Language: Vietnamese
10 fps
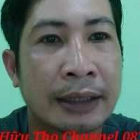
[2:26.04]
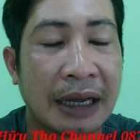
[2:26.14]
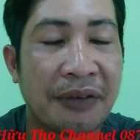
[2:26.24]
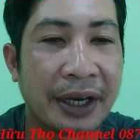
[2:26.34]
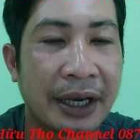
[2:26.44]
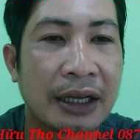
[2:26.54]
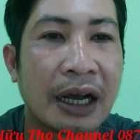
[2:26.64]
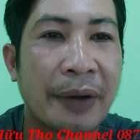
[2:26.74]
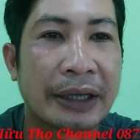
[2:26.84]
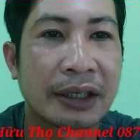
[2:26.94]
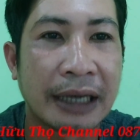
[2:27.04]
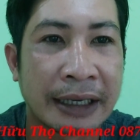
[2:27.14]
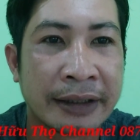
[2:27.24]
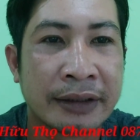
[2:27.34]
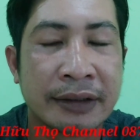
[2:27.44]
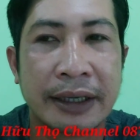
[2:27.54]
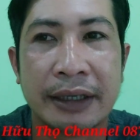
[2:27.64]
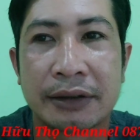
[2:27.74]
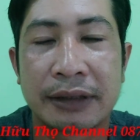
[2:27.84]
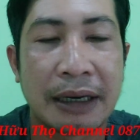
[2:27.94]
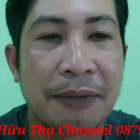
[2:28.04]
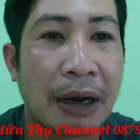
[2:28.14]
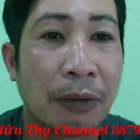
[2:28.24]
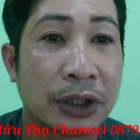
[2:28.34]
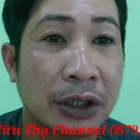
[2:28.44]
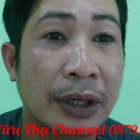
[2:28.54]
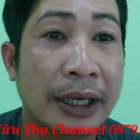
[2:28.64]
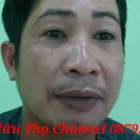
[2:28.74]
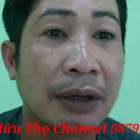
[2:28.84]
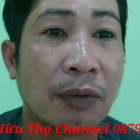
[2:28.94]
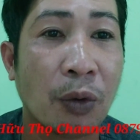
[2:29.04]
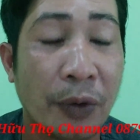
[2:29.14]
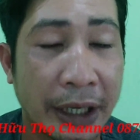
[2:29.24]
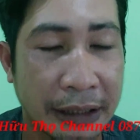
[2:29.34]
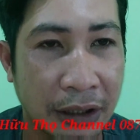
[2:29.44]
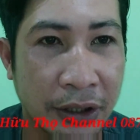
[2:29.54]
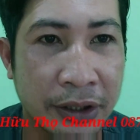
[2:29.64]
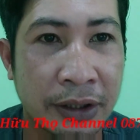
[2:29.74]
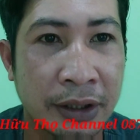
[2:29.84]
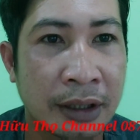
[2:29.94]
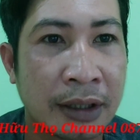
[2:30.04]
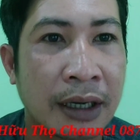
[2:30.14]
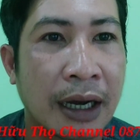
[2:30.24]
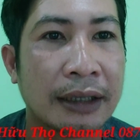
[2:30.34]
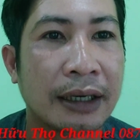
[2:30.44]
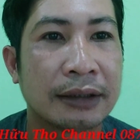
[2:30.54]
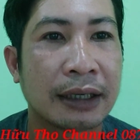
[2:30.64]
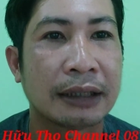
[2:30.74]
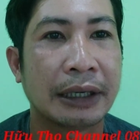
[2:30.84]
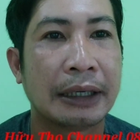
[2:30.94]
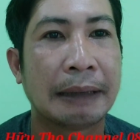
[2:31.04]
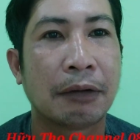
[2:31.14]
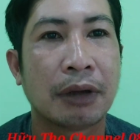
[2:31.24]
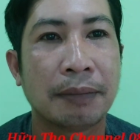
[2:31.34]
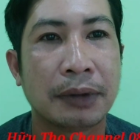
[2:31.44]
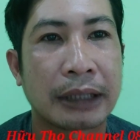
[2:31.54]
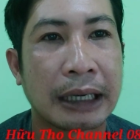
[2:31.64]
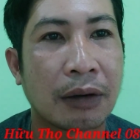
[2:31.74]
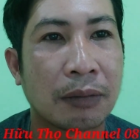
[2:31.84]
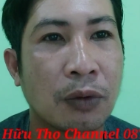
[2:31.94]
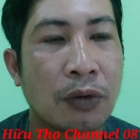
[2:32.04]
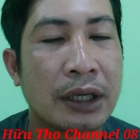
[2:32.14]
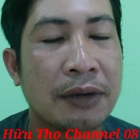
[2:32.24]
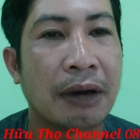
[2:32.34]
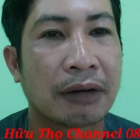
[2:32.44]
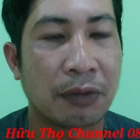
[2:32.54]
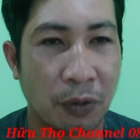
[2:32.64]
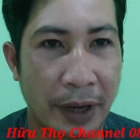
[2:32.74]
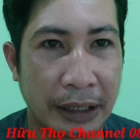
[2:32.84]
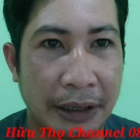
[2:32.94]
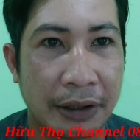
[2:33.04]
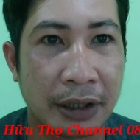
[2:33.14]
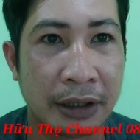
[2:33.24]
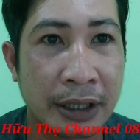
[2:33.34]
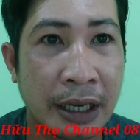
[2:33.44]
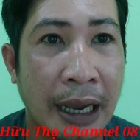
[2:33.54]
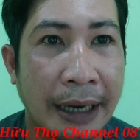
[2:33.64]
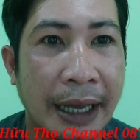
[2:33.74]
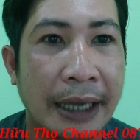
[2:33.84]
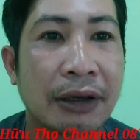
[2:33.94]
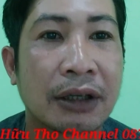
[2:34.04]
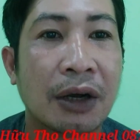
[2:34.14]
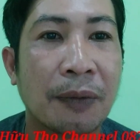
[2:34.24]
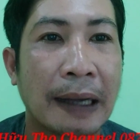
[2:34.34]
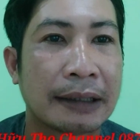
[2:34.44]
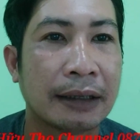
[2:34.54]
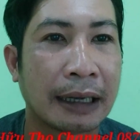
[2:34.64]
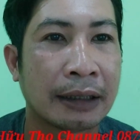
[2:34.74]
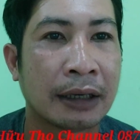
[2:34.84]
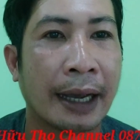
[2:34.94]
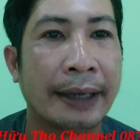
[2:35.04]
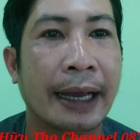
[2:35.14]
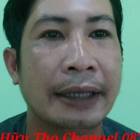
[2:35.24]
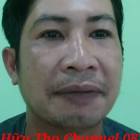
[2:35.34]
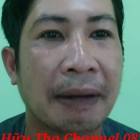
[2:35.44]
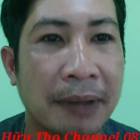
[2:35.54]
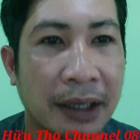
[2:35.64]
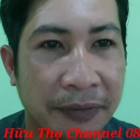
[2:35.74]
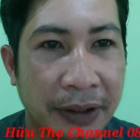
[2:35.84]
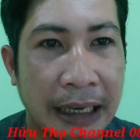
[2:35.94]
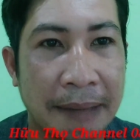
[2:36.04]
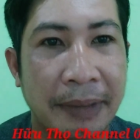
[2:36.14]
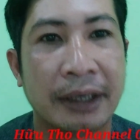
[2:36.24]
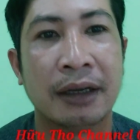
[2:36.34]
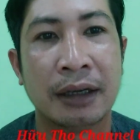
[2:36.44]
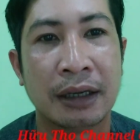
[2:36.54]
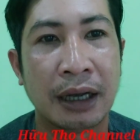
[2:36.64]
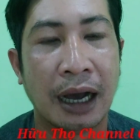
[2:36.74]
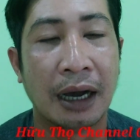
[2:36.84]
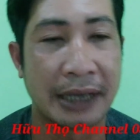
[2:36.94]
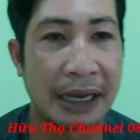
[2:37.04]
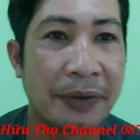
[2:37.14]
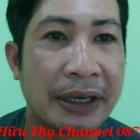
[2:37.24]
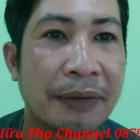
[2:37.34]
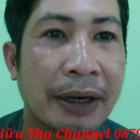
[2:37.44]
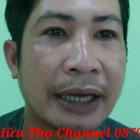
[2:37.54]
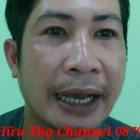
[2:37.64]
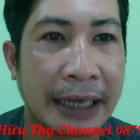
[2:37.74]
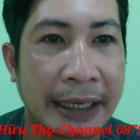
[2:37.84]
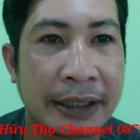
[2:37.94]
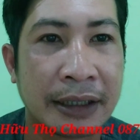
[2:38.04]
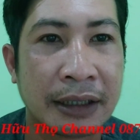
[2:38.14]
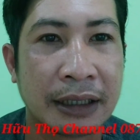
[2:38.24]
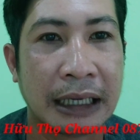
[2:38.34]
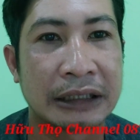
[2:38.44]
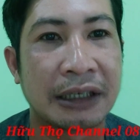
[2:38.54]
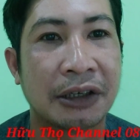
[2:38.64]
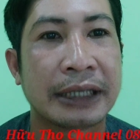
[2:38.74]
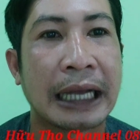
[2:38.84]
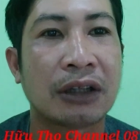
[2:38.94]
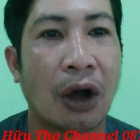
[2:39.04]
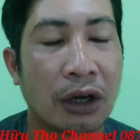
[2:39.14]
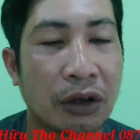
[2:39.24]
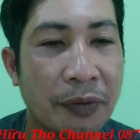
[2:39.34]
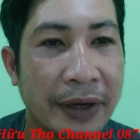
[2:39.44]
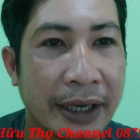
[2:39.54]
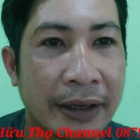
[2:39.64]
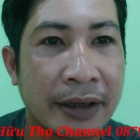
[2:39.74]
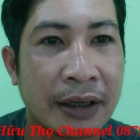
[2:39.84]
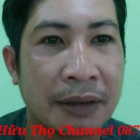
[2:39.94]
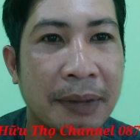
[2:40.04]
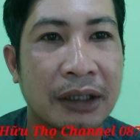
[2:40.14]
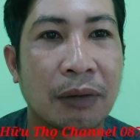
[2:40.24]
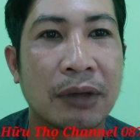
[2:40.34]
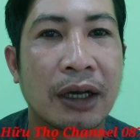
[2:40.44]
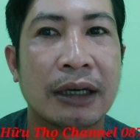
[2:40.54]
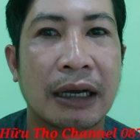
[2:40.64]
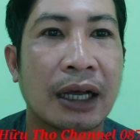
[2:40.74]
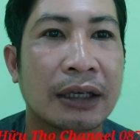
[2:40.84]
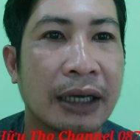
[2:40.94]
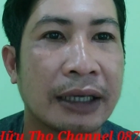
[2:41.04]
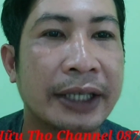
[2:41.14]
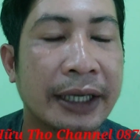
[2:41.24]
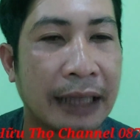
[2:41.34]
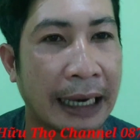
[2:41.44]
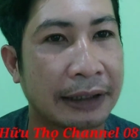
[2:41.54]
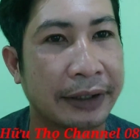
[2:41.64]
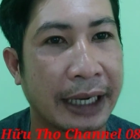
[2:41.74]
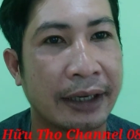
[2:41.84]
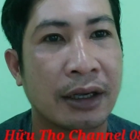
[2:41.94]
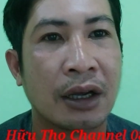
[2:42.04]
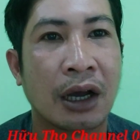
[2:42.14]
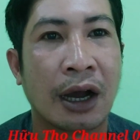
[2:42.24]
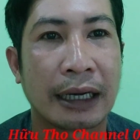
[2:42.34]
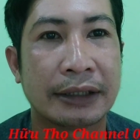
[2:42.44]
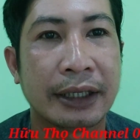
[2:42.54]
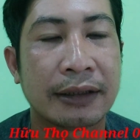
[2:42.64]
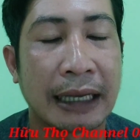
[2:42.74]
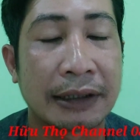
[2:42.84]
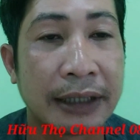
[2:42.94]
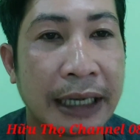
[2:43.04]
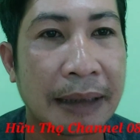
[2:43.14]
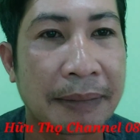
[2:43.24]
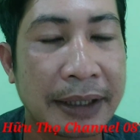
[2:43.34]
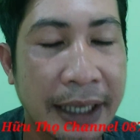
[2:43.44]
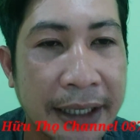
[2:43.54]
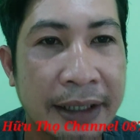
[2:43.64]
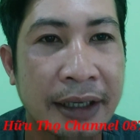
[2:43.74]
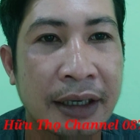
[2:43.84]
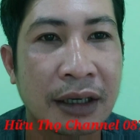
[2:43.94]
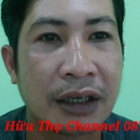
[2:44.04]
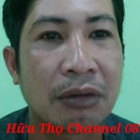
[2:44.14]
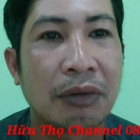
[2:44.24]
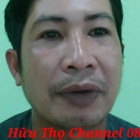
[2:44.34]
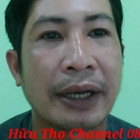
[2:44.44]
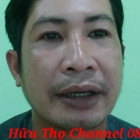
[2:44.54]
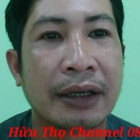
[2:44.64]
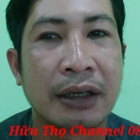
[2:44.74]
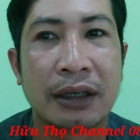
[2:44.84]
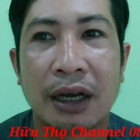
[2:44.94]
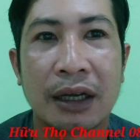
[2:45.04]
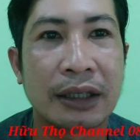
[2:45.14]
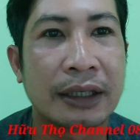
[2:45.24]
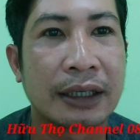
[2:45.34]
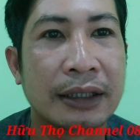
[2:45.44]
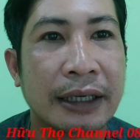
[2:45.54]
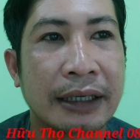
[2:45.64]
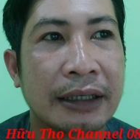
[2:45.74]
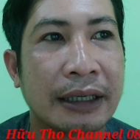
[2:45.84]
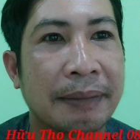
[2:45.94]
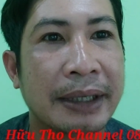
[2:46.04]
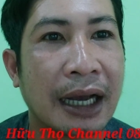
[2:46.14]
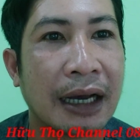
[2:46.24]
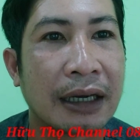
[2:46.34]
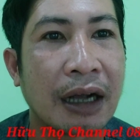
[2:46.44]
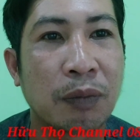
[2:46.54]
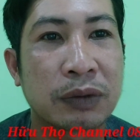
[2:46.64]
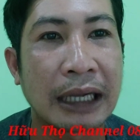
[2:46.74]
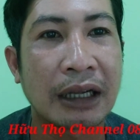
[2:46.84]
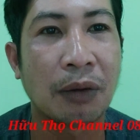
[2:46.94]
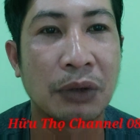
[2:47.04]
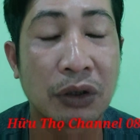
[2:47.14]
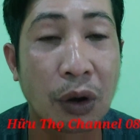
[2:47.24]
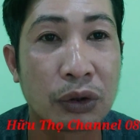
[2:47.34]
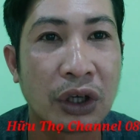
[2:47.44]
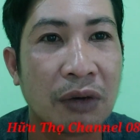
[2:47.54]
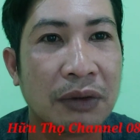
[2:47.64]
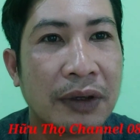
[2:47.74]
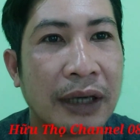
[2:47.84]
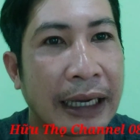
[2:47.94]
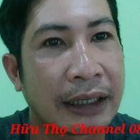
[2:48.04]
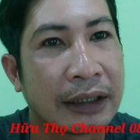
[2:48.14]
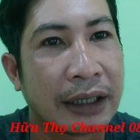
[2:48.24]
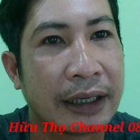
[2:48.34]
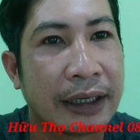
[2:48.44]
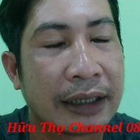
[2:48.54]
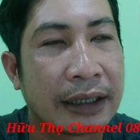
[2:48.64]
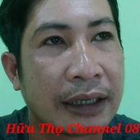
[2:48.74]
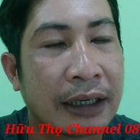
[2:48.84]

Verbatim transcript: tại vì cơ quan chức năng thì người ta đã vào xử lý cái vụ việc này rồi đó, nên các bạn chị anh em youtube người ta không muốn dính vào cái vụ việc này nữa hãy để cho cơ quan chức năng hãy để cho pháp luật việt nam mình ở ờ, giải quyết cái vấn đề này là sẽ được sáng tỏ thôi quý vị ơi mình không nên là lên để xuyên tạc người này hoặc là xuyên tạc người khác làm cái gì đúng không quý vị đó thì tự nhiên á, thì bây giờ đã không tấn công được cô xô nguyễn phương hằng thì